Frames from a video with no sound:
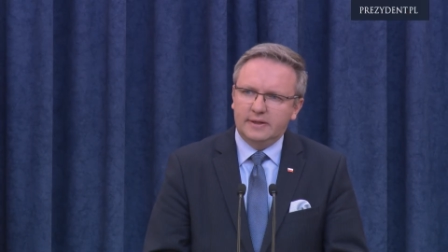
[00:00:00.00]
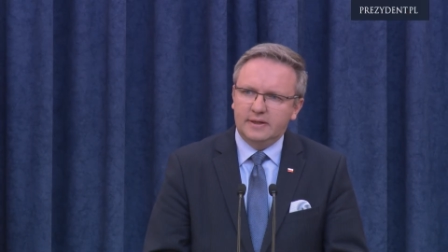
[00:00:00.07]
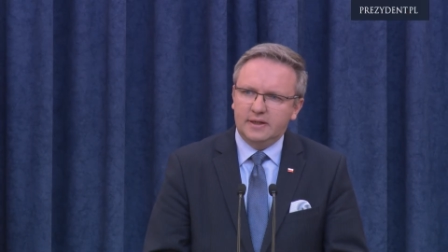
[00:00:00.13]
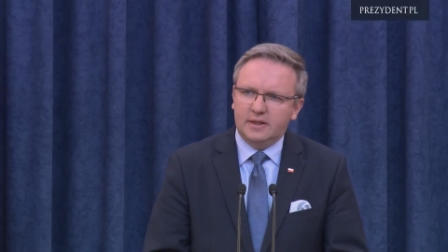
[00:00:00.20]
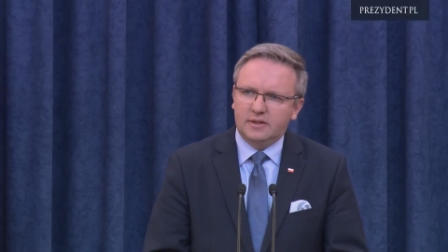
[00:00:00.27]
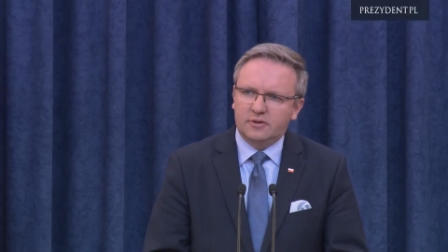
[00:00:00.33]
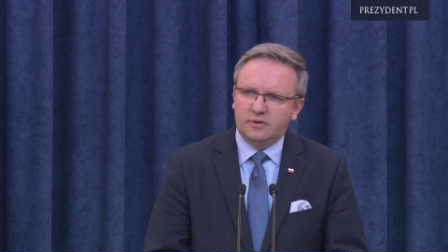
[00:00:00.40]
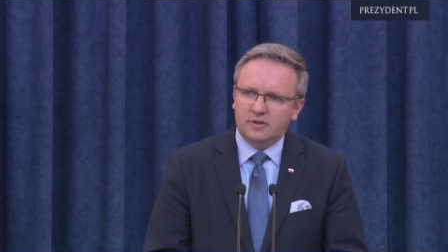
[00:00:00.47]
na
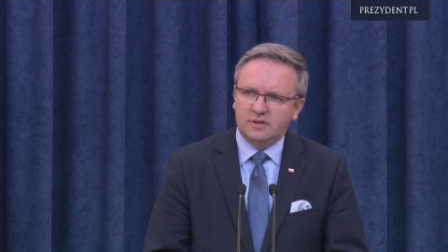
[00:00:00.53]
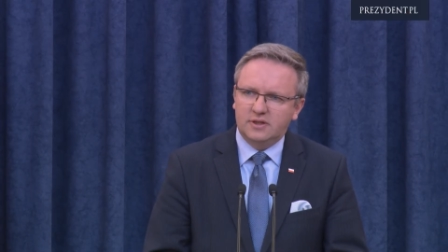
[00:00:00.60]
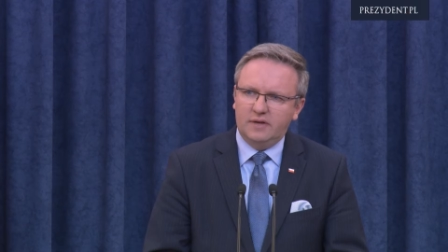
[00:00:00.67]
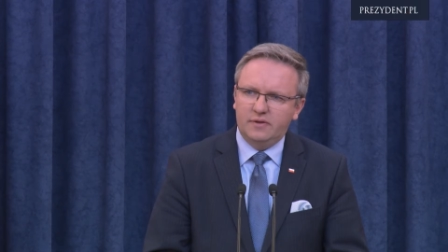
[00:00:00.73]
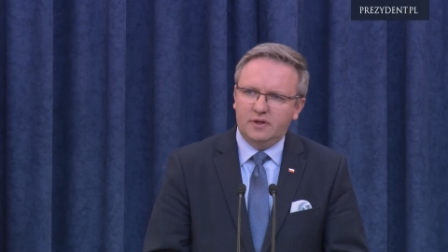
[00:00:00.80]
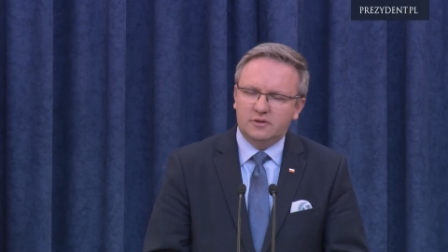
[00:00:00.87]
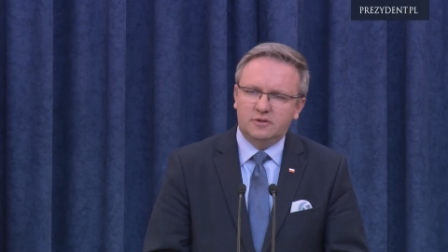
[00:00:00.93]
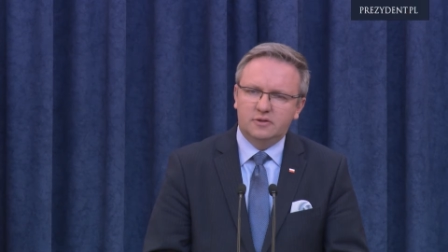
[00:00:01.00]
ten rok
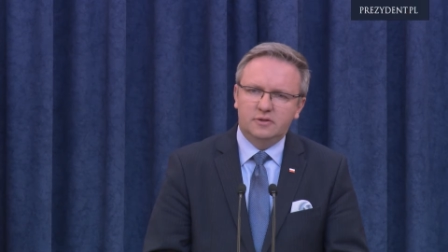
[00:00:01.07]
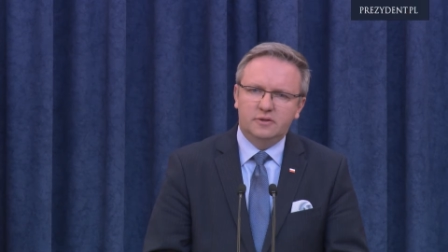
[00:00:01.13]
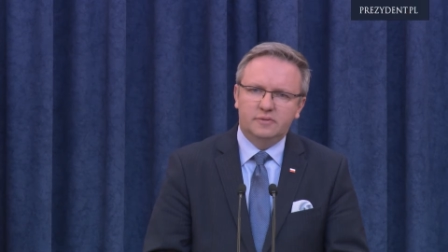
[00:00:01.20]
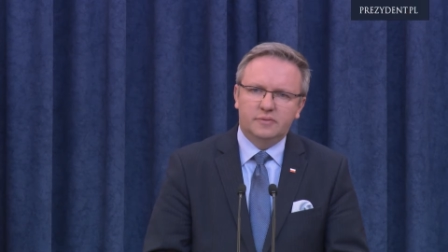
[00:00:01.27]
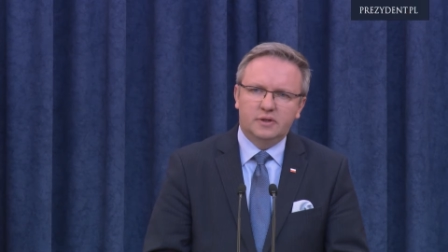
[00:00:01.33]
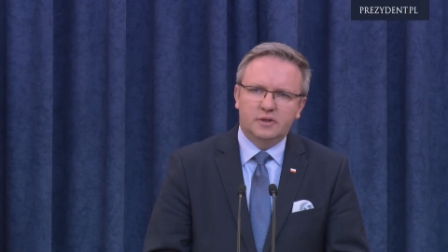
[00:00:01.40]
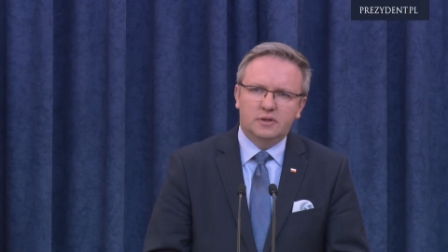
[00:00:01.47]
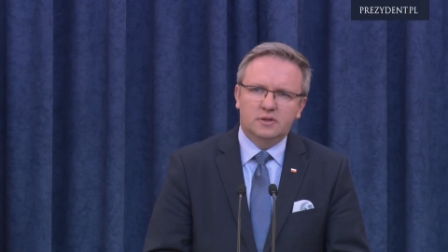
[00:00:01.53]
stawia, czyli
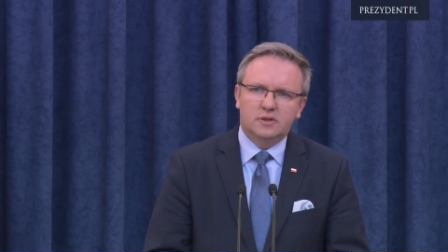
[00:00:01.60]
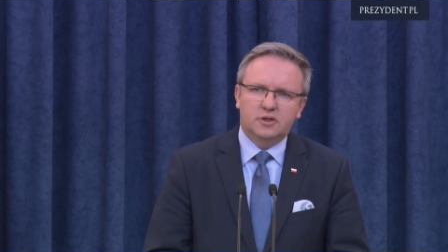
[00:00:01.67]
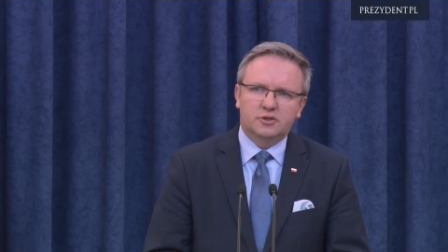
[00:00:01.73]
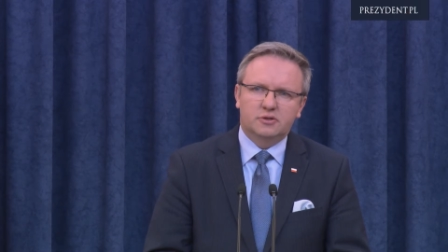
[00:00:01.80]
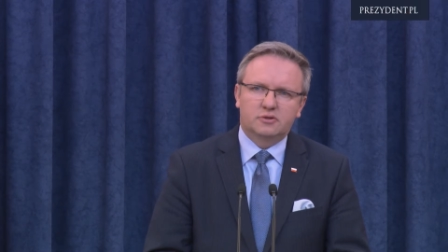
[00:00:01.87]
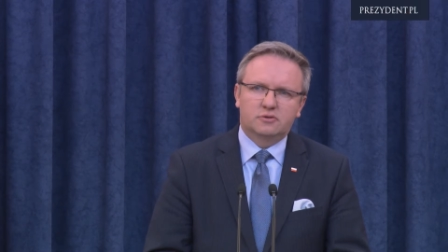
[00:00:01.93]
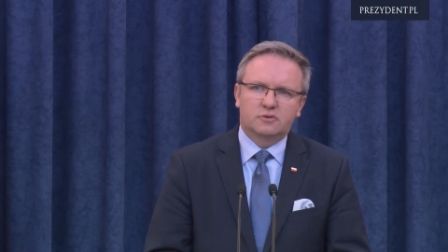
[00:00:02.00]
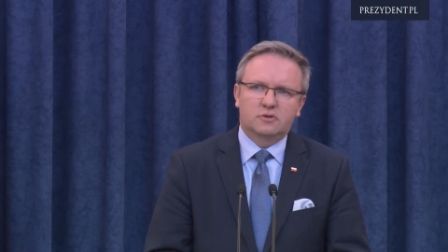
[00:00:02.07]

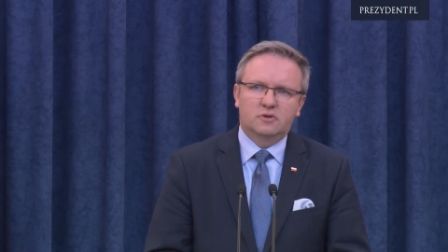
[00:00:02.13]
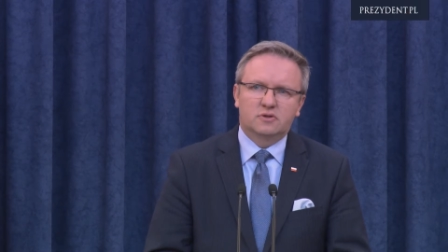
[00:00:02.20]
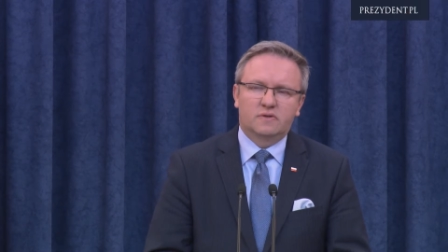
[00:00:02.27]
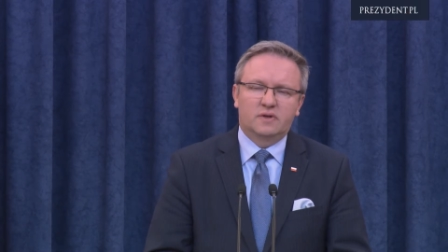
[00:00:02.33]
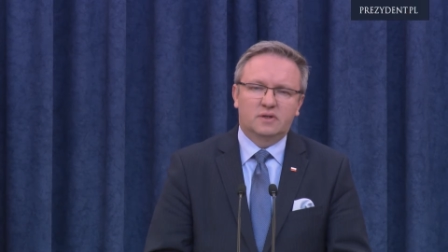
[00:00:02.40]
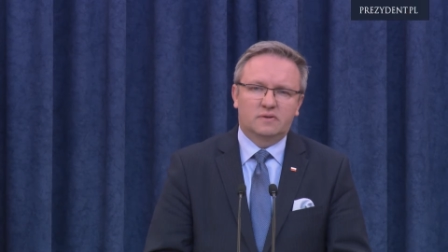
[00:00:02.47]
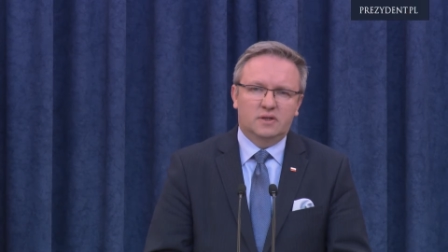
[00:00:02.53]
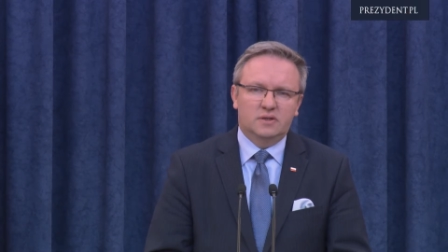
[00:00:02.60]
naszego
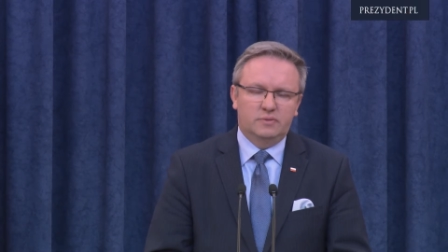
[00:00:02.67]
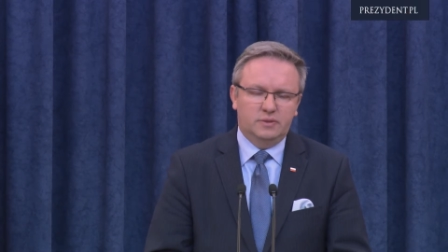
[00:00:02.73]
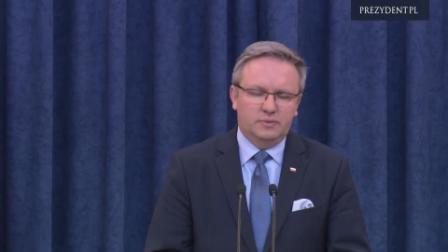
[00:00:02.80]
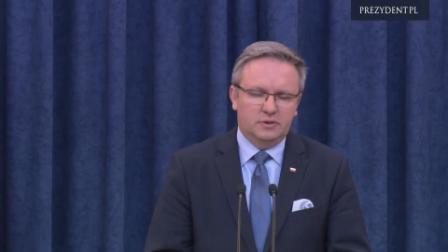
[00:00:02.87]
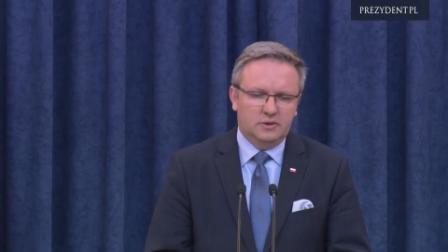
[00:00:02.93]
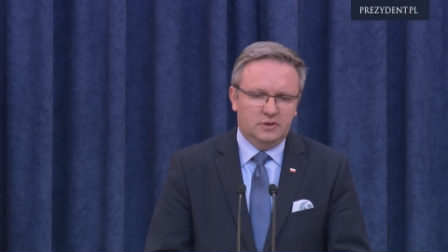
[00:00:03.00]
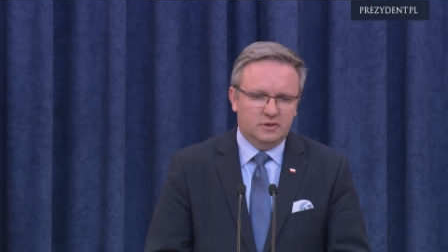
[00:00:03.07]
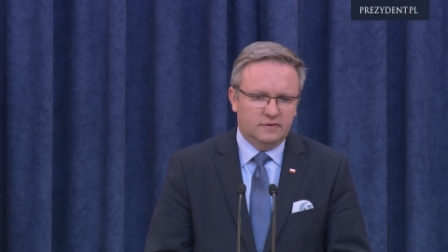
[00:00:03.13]
członkostwa w Radzie
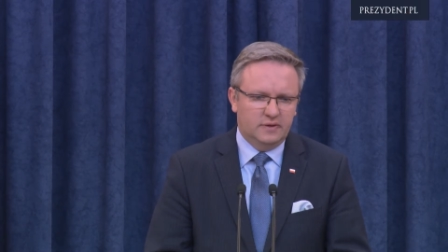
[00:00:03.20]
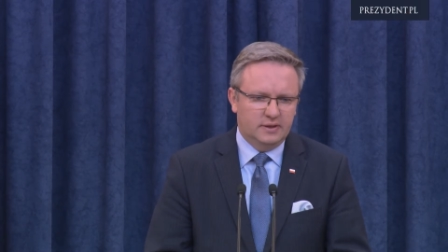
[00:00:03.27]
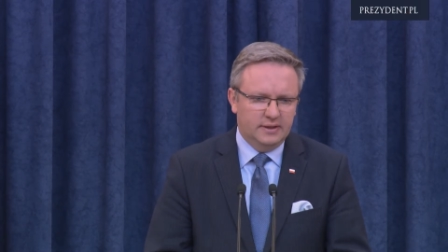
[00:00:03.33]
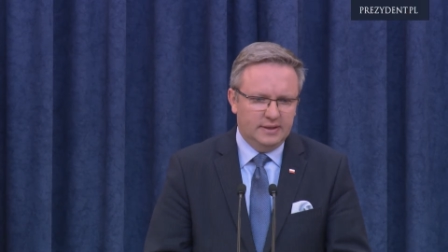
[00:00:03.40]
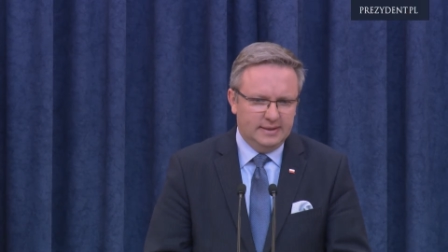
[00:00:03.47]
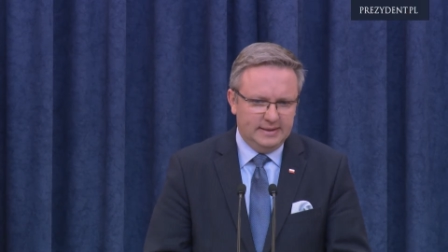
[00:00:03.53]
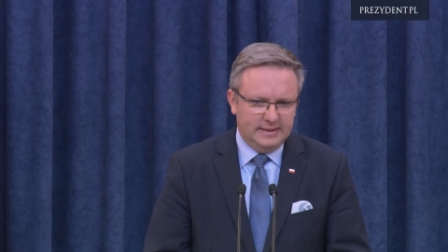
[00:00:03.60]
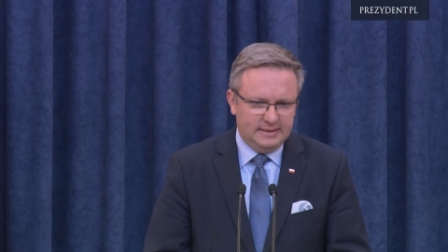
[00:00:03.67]
Bezpieczeństwa
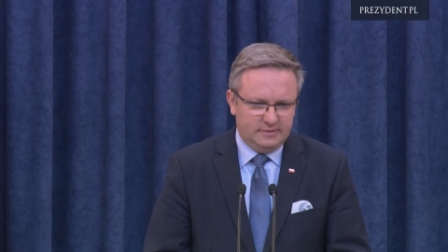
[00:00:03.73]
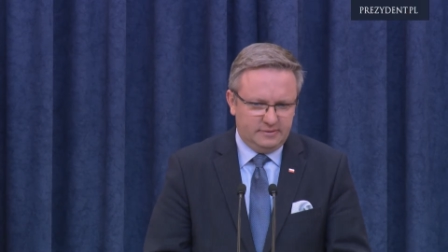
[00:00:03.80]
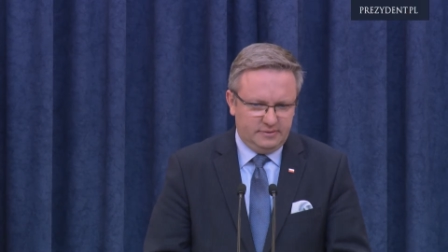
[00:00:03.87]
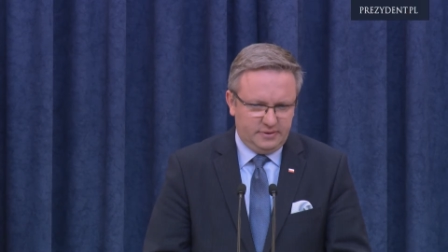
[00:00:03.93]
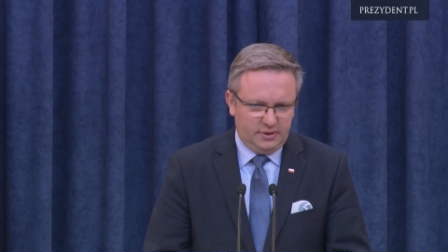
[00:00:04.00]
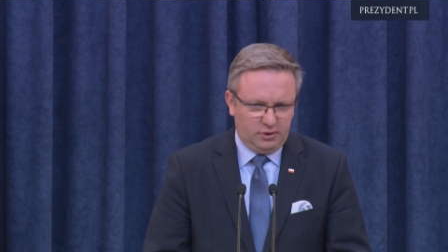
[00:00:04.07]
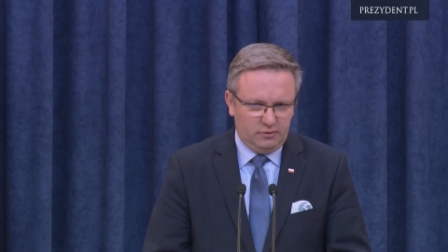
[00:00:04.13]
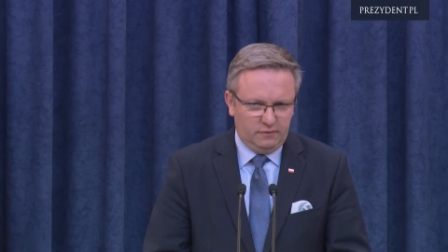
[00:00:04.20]

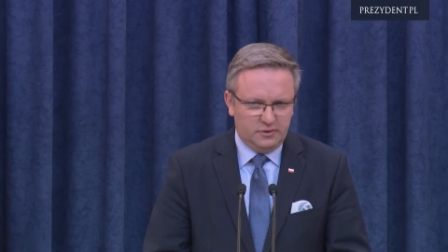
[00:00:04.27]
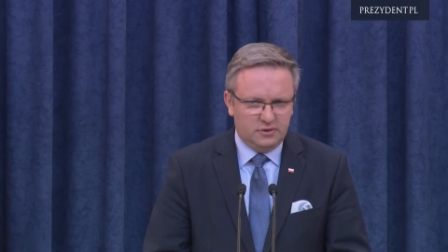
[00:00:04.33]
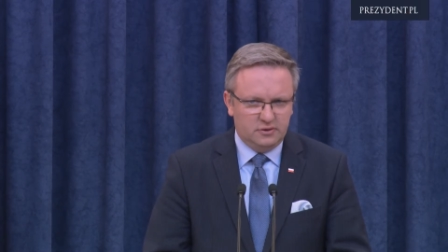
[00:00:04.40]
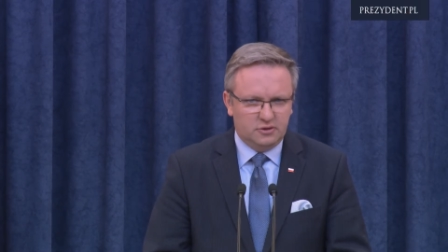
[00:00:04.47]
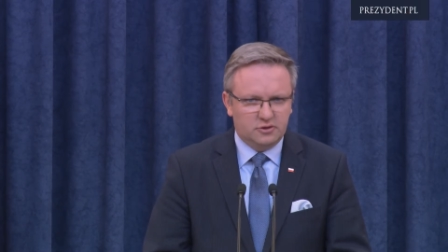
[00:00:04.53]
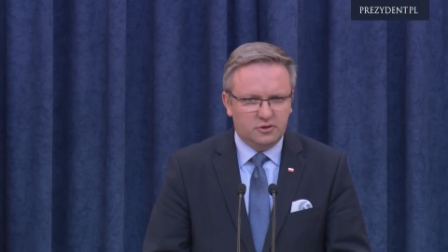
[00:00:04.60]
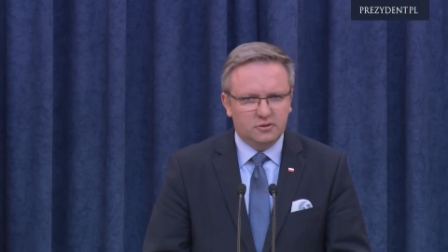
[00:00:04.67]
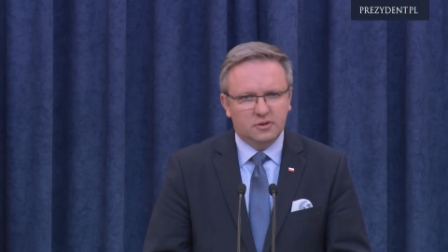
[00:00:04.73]
Narodów
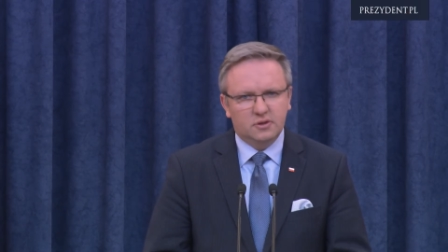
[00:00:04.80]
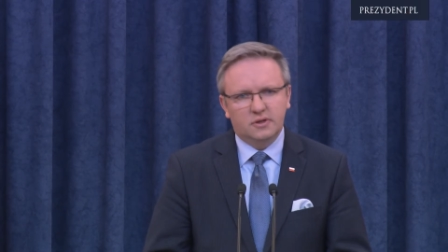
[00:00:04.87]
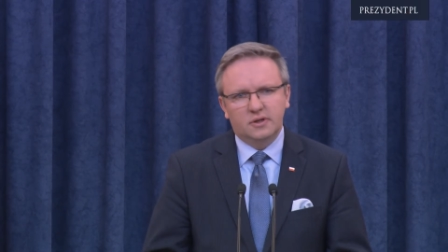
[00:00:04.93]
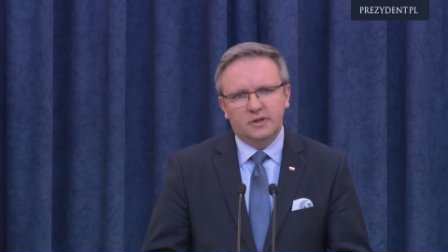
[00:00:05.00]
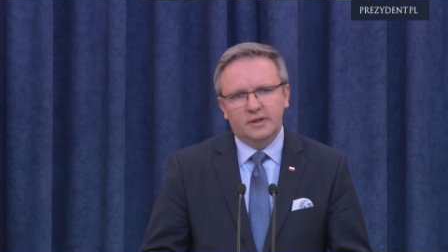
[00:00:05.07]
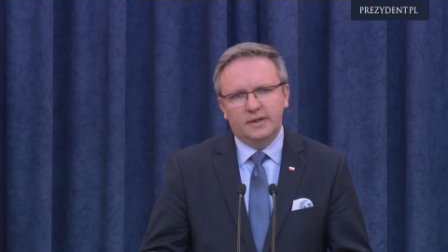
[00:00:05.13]
Zjednoczonych.